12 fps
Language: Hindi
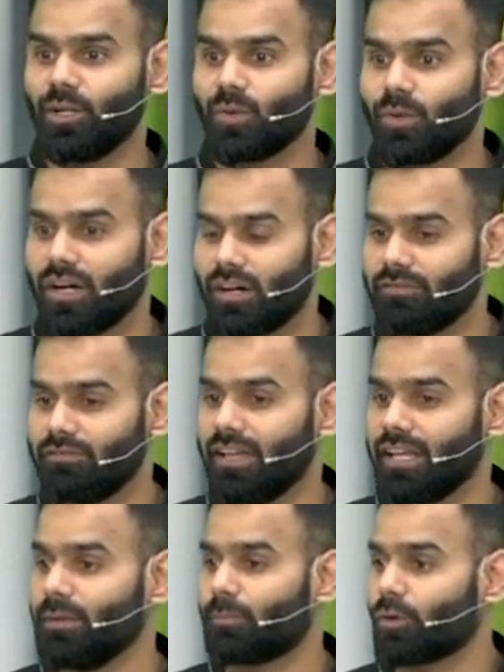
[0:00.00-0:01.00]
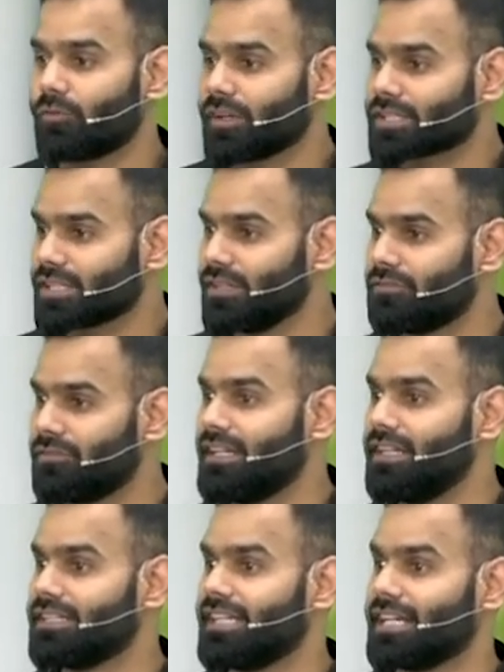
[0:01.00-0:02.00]
इन टू अ वेरी प्रोफेशनल
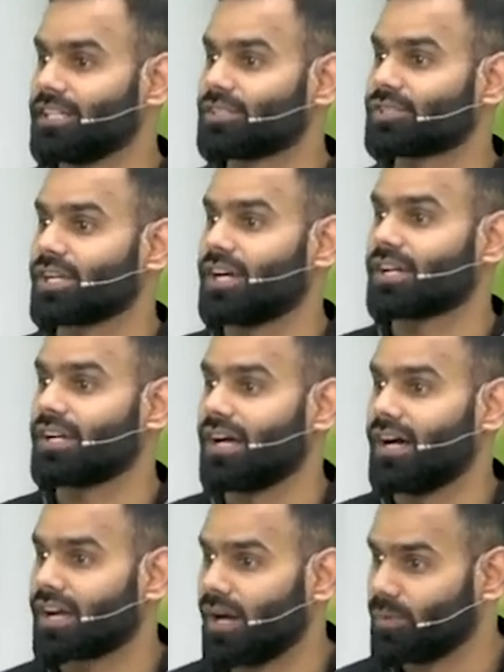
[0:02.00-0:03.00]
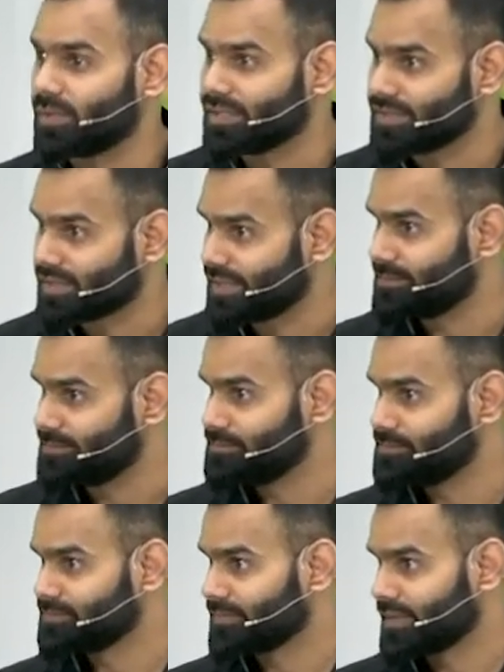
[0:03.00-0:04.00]
फील्ड दैट इज चार्टर्ड अकाउंटेंसी
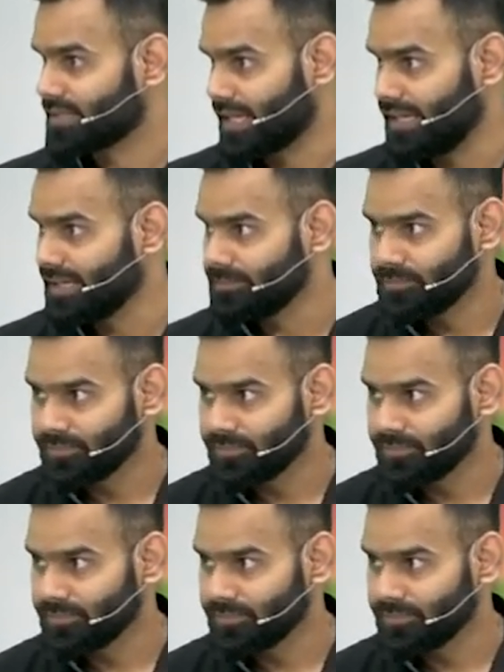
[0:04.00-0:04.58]
सही है?